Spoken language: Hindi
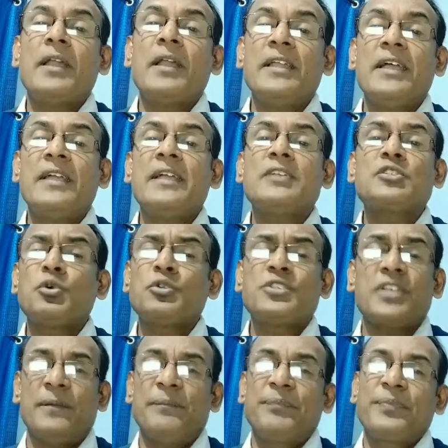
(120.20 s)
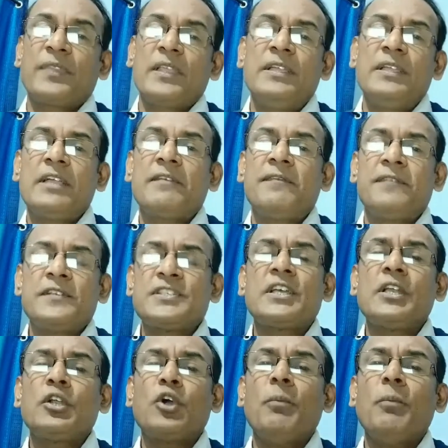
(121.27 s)
में बांध लिया एक सोच है ये एक
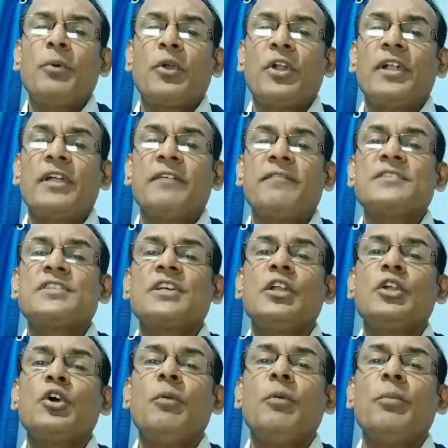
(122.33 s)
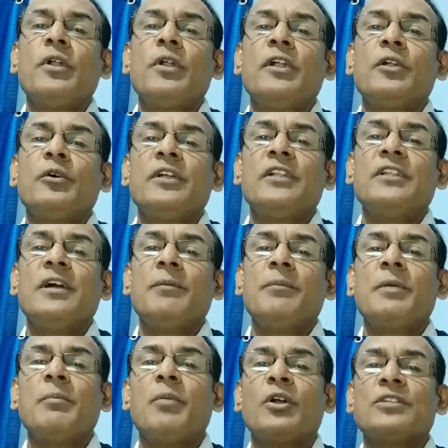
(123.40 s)
फिजिकल कंपोनेंट है फिजिकल कंपोनेंट को यदि
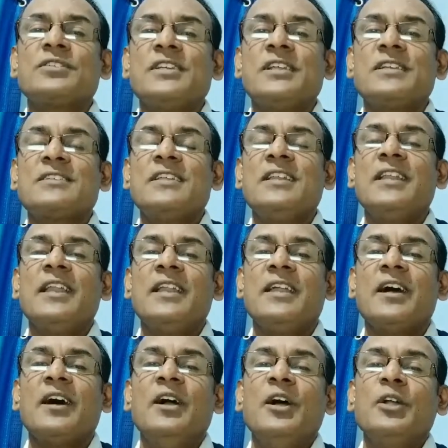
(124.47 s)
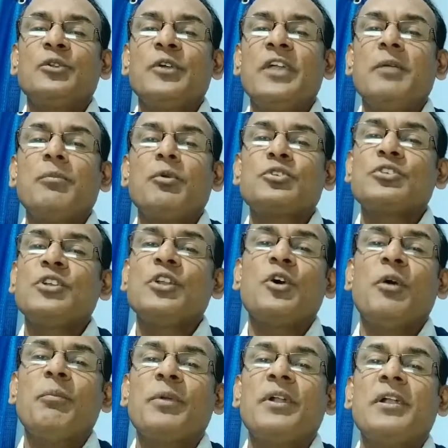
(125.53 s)
हमने बहुत सीरियसली ले लिया तो ये इमोशनल
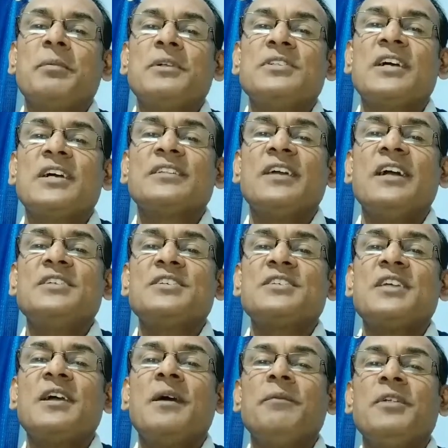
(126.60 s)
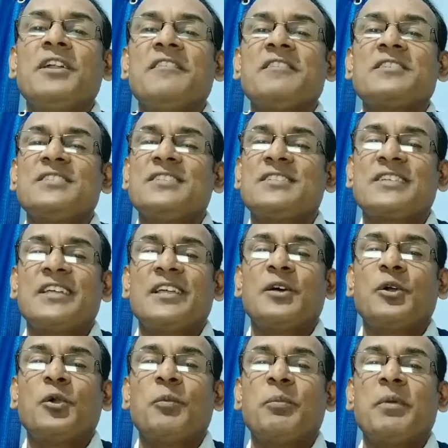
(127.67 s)
कंपोनेंट बन जाता है जिसे हम नर्वसनेस
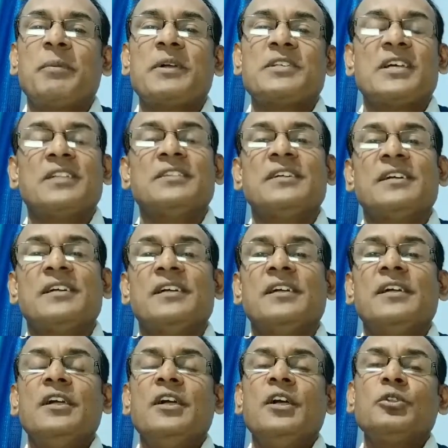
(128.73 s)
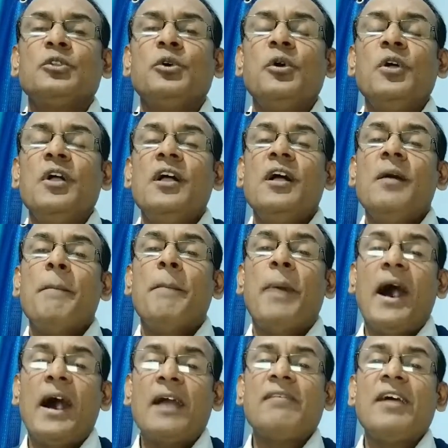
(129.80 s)
के रूप में पहचानते हैं तो
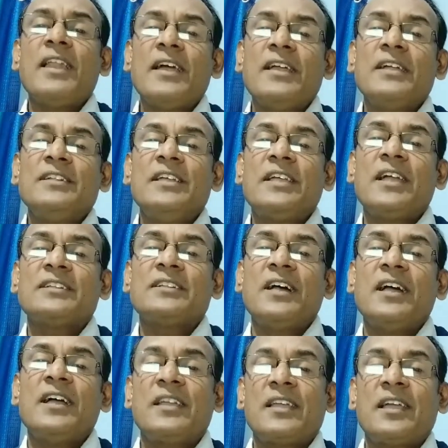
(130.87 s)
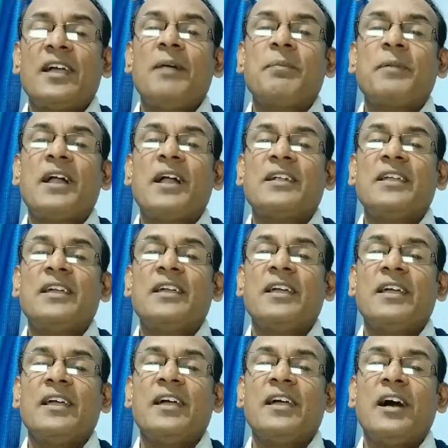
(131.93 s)
बाहर वाला यदि कहता है कि आप नाटे
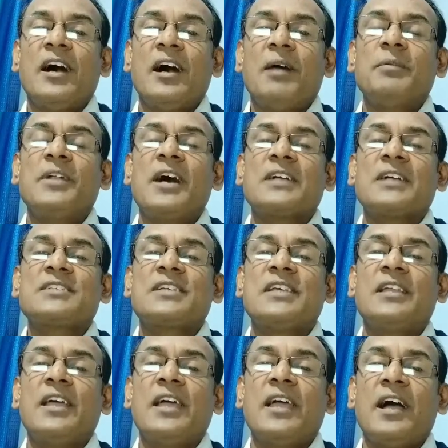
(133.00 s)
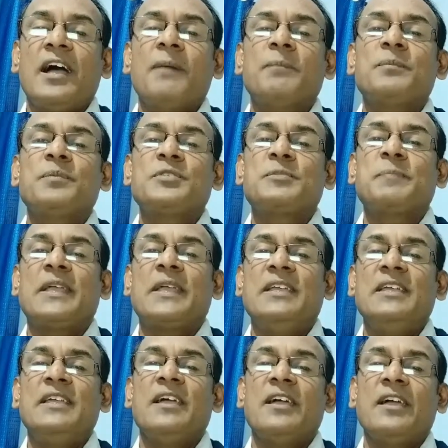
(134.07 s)
हैं आप डार्क स्किन हैं आप
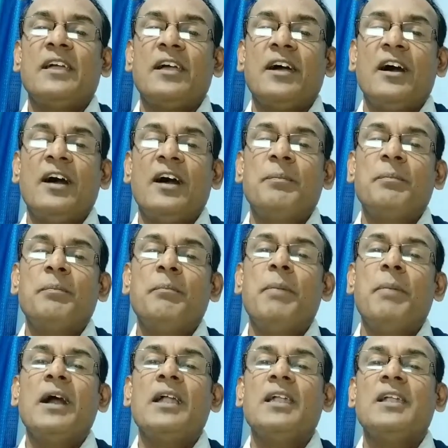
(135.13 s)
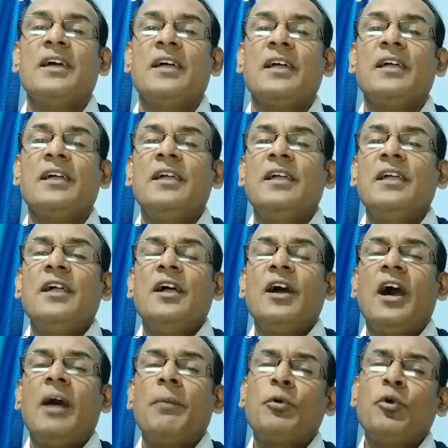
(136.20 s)
स्पेकी हैं आप बाल्ड हैं
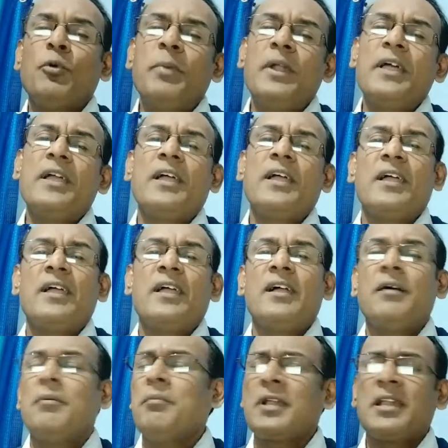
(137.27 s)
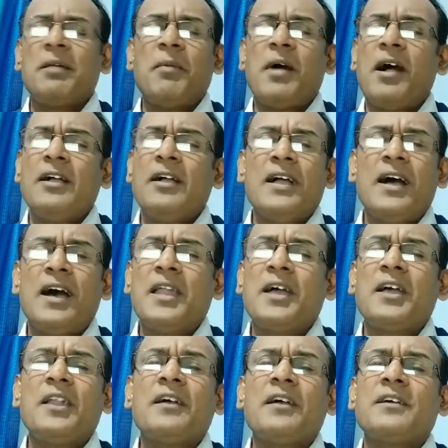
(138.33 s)
आप कुबड़े हैं मतलब
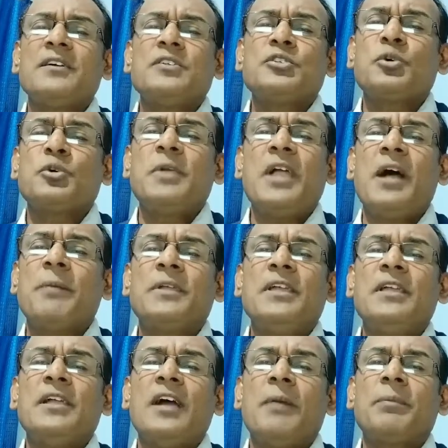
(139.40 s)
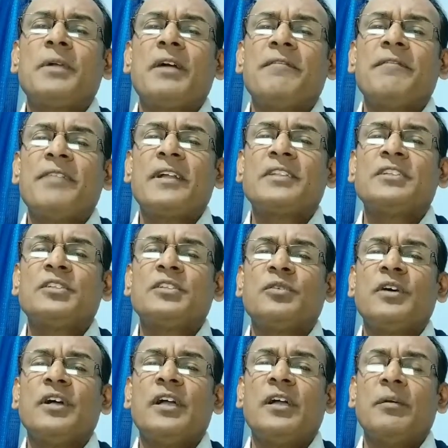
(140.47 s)
अलग अलग जो भी आपकी आपका
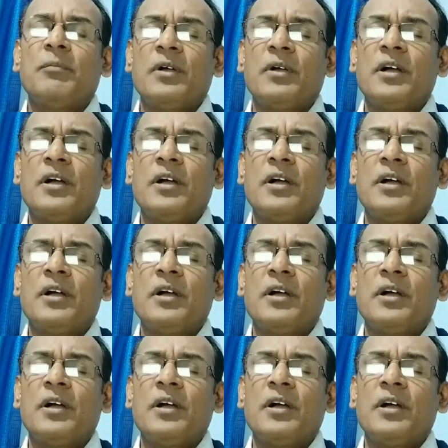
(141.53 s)
व्यक्तित्व है